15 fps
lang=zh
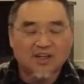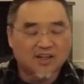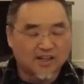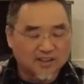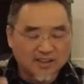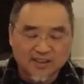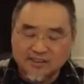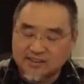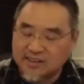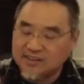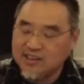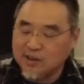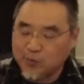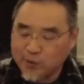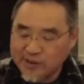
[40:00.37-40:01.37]
而且神
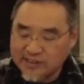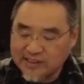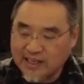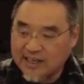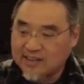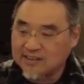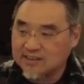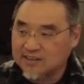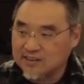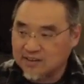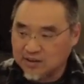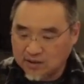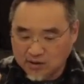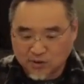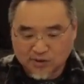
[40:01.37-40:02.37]
也为他
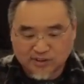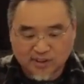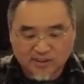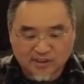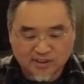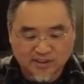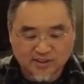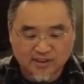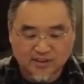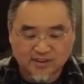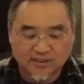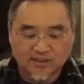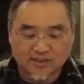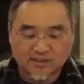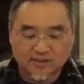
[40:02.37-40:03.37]
用神机骑
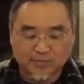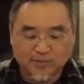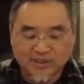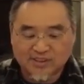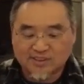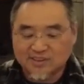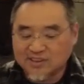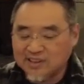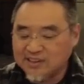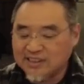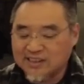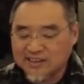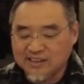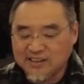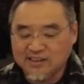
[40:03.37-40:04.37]
士并各
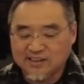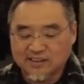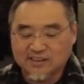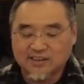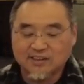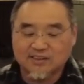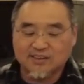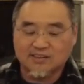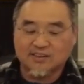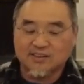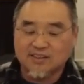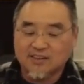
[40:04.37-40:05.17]
样异能的恩赐、